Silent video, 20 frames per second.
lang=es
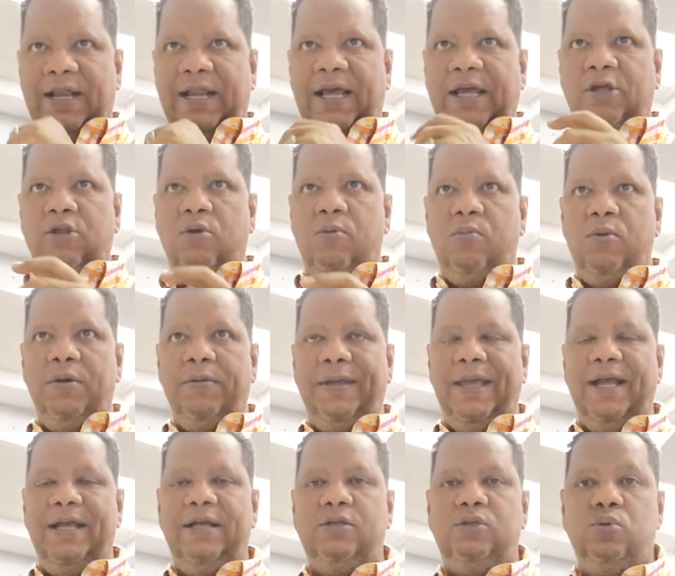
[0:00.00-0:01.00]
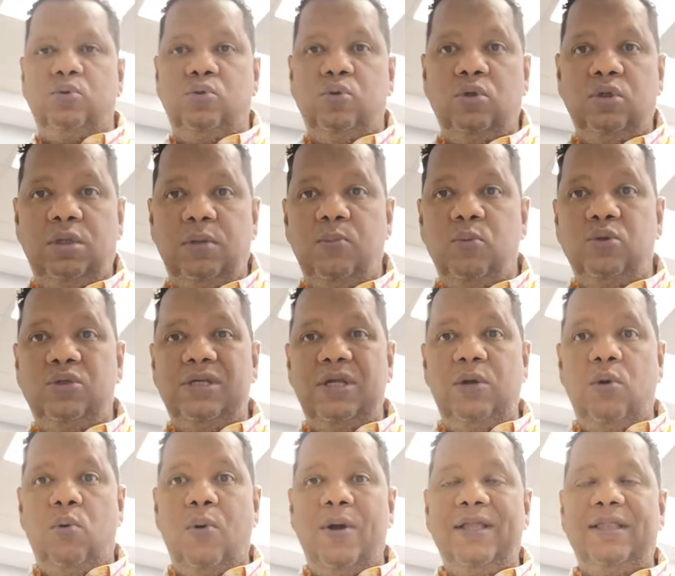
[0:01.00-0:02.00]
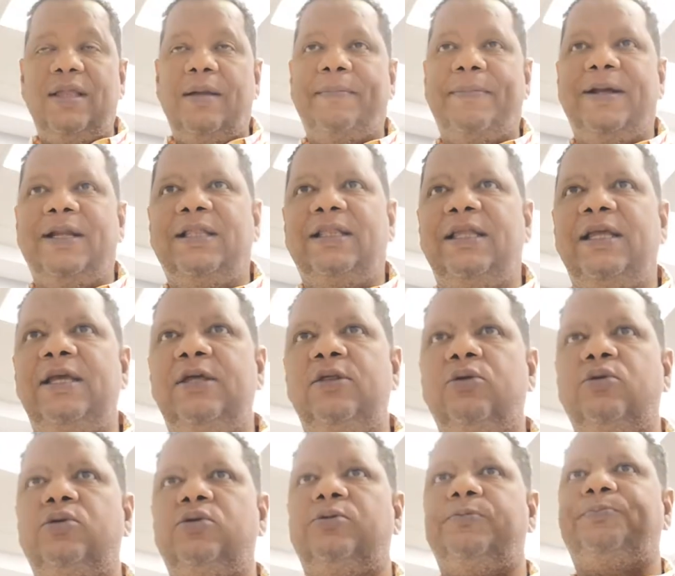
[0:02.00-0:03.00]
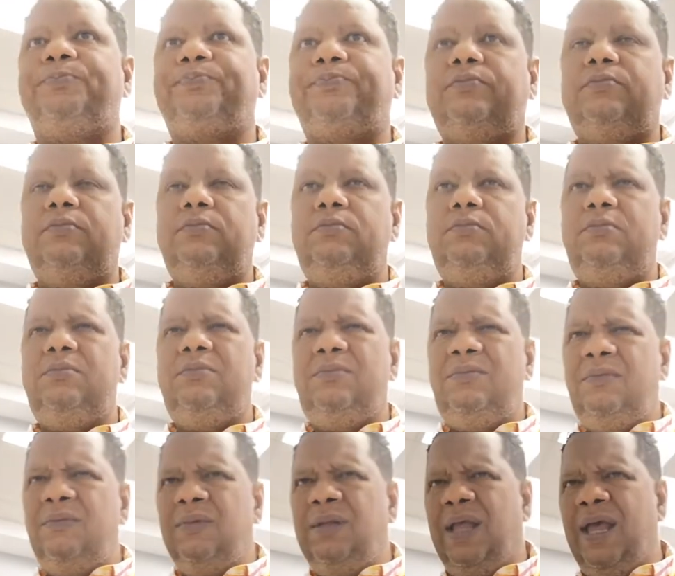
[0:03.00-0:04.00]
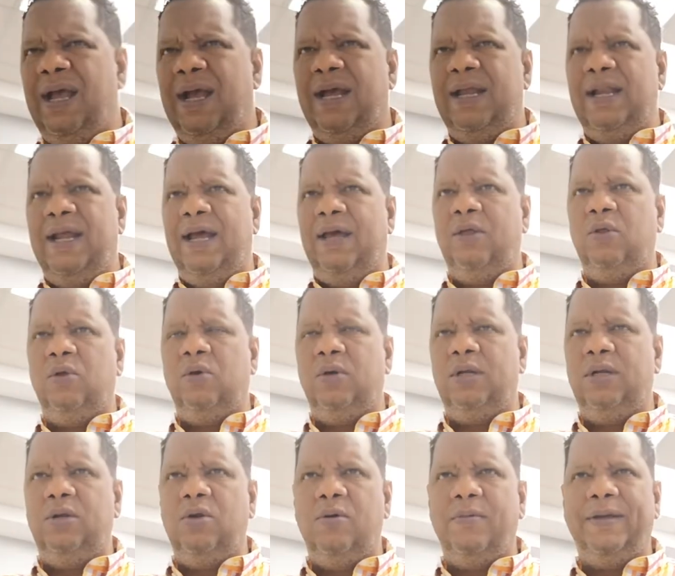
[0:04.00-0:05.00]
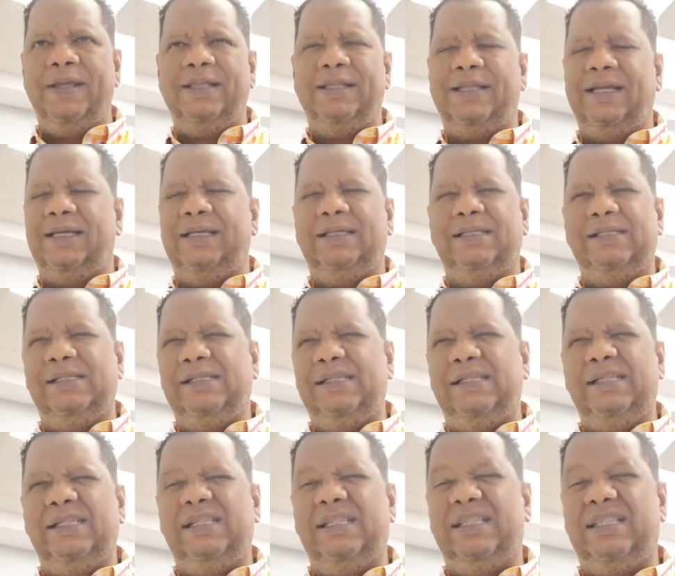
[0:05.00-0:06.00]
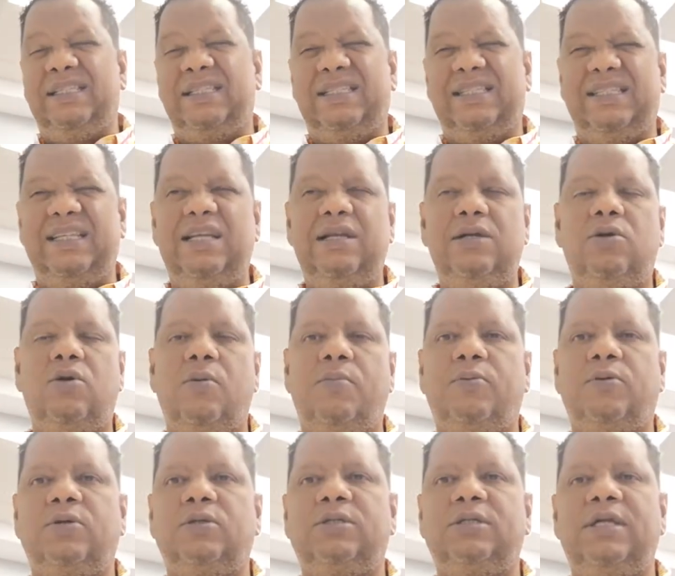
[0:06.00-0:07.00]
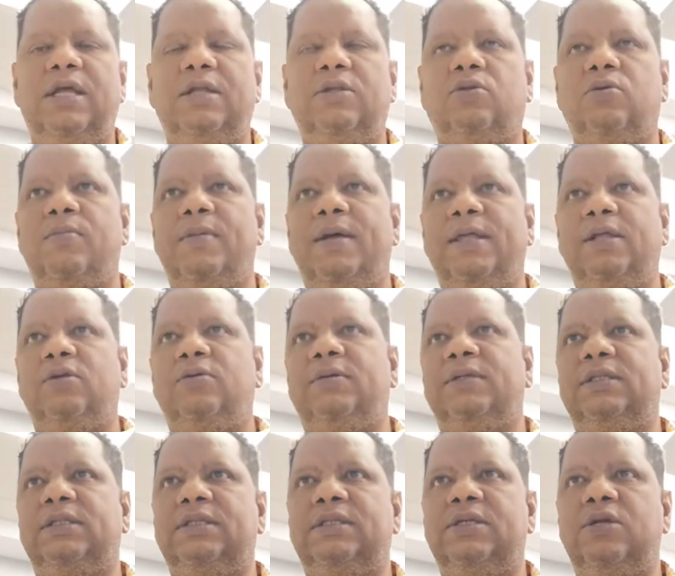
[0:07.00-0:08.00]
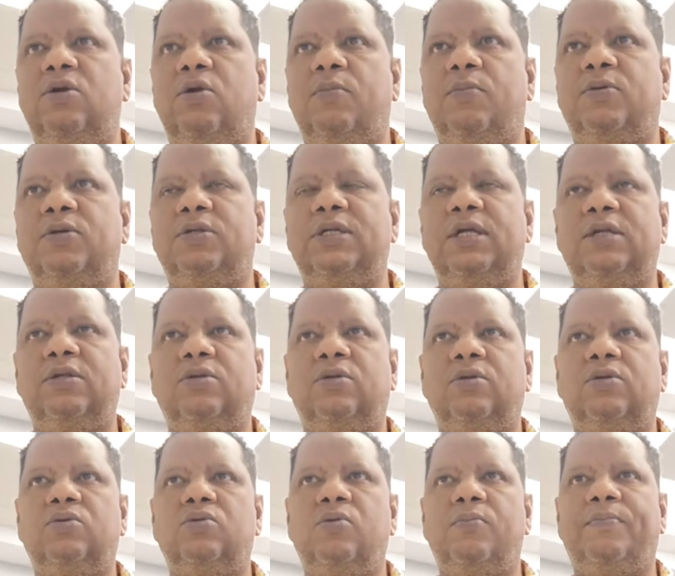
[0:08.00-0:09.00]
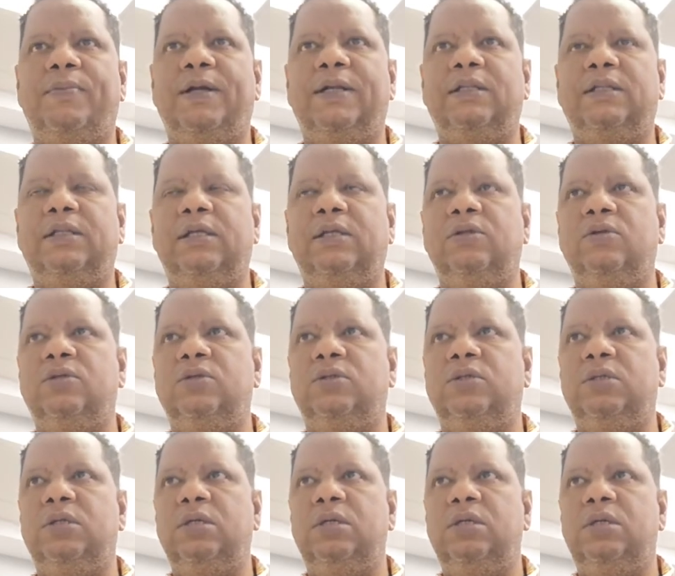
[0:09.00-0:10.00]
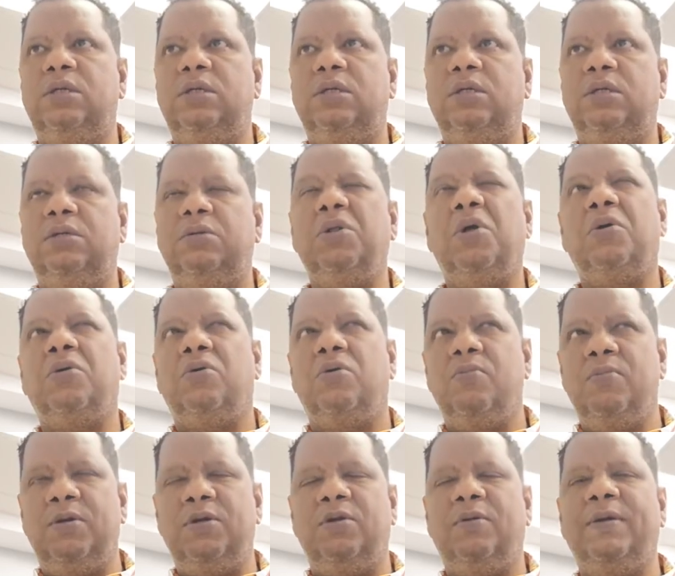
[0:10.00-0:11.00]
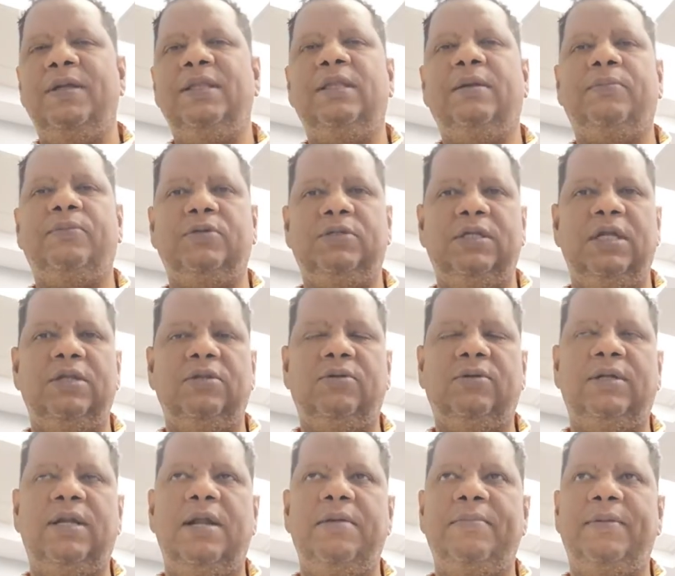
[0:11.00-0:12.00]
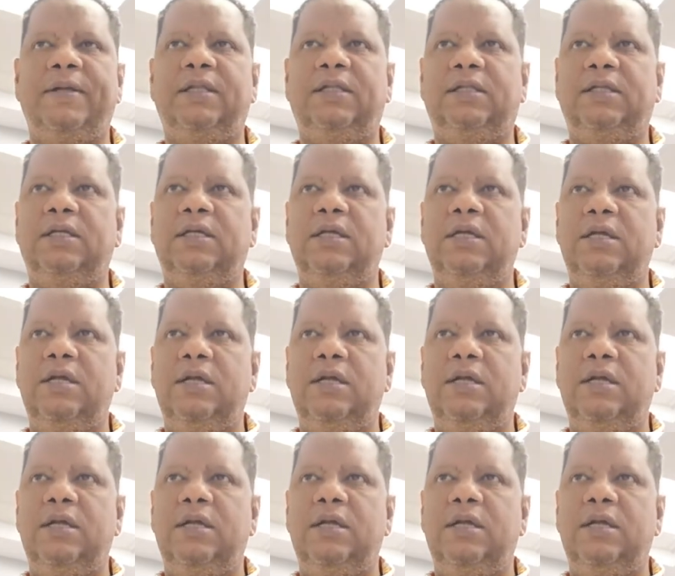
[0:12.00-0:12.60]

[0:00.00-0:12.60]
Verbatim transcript: que le ha ido muy bien en sus últimos 50 partidos ha ganado el 95%, más del 95% de sus partidos, no, como el 90% realmente,